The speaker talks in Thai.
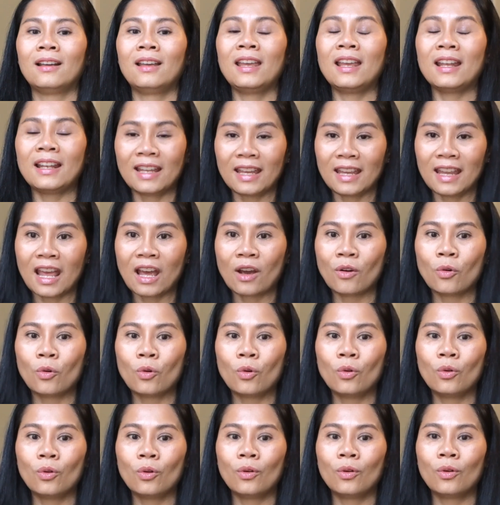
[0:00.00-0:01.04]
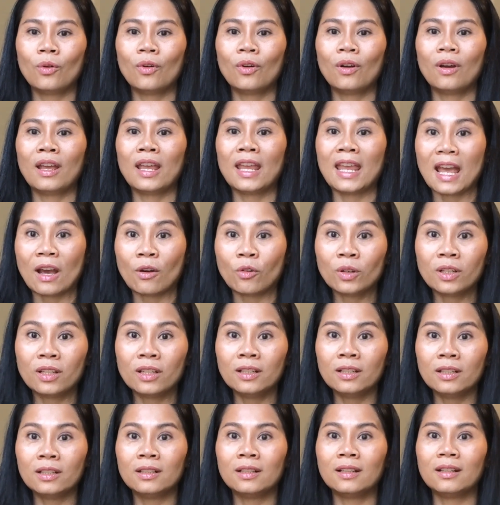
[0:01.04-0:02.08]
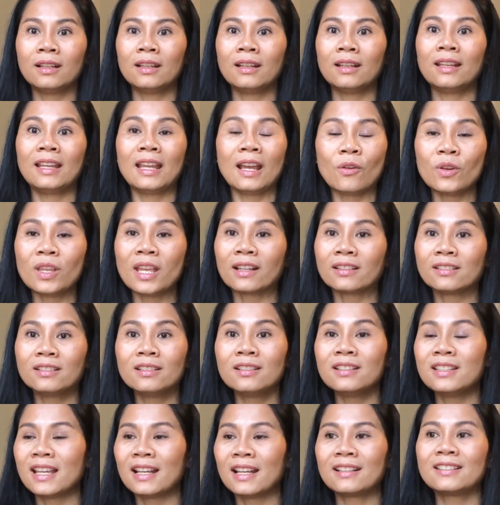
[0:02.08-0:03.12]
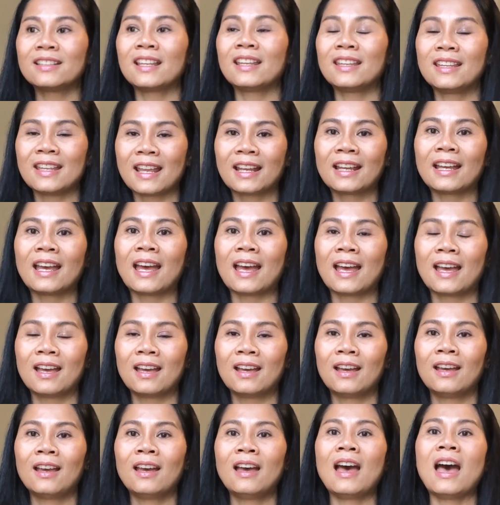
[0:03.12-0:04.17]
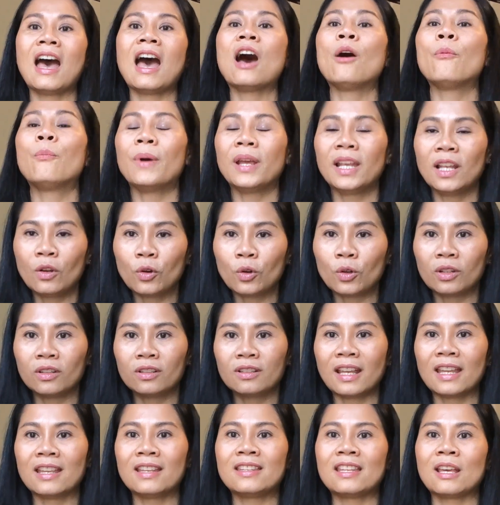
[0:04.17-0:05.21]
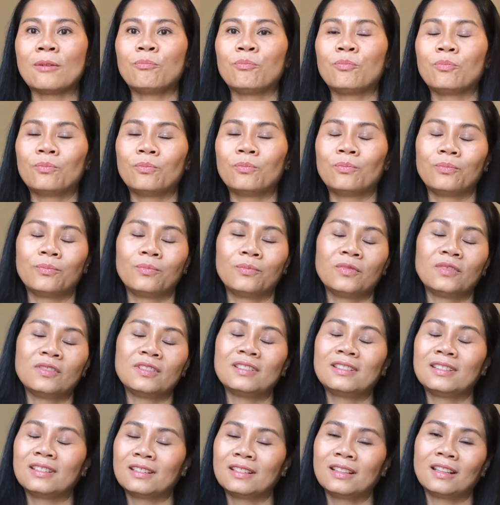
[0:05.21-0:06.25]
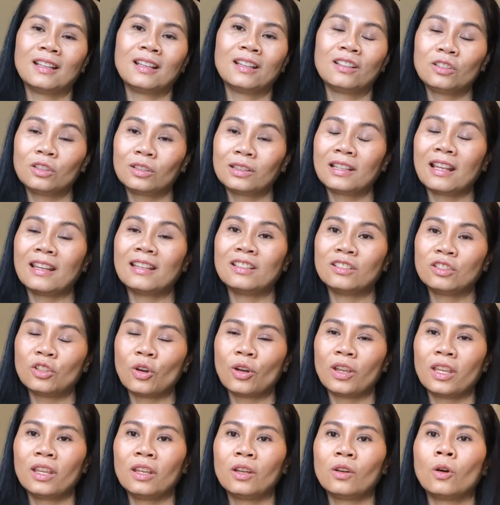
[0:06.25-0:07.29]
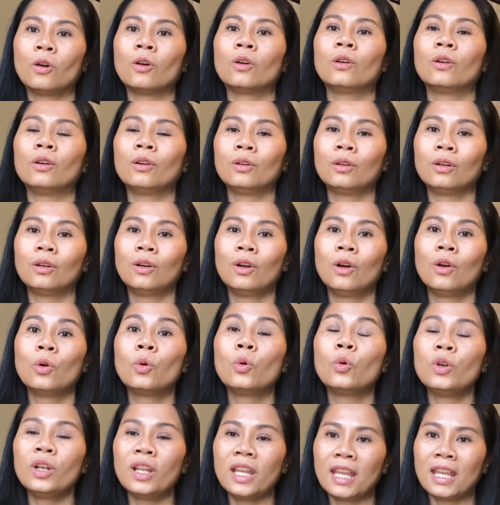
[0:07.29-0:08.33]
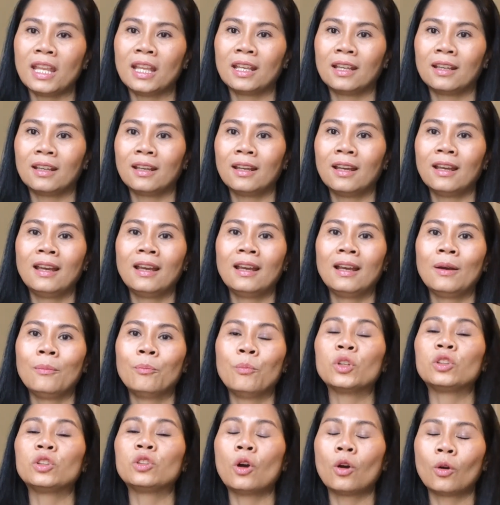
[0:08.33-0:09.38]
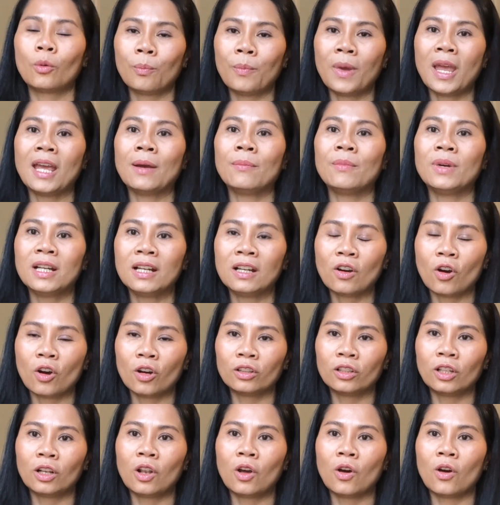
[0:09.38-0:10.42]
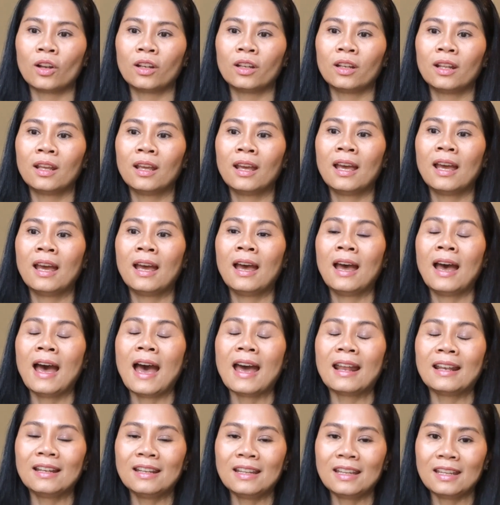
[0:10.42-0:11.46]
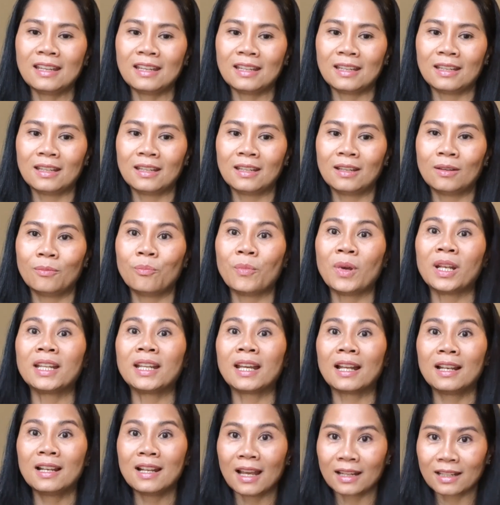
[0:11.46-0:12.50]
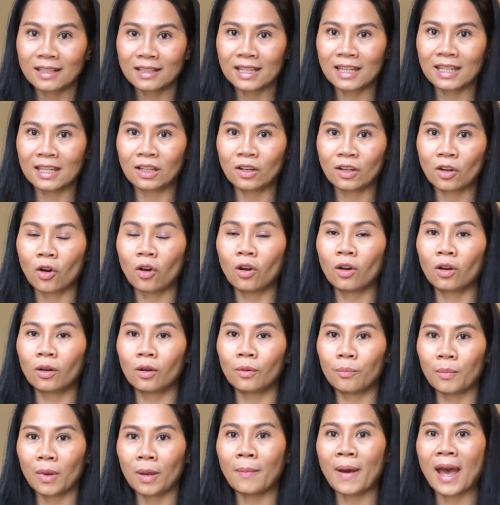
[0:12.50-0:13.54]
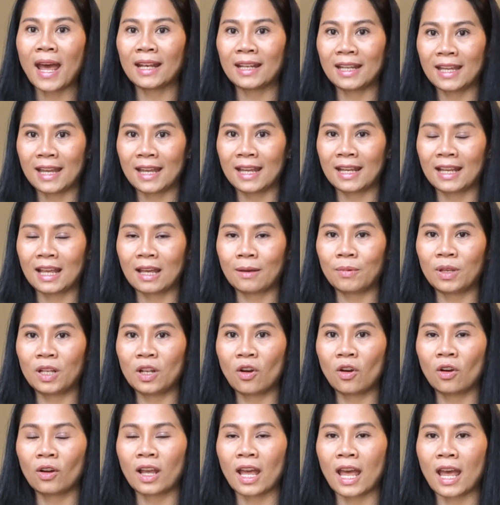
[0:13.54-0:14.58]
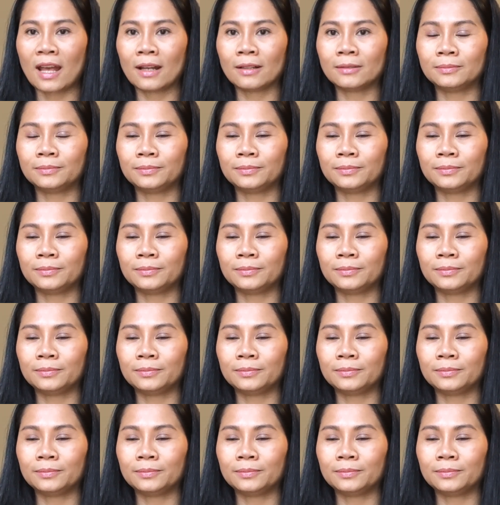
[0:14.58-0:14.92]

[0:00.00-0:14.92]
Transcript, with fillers: เฮ็ดให้เฮาให้เฮาถือ้เฮาอยากซื้อยังใจยังกะ เอาไปโหลดใส่จับใส่สอยของคุณเองบต้องแบมือขอตลอด อันนี้มันก็เรื่องจริงของแม่บ้านเองค่ะ พี่น้องค่ะ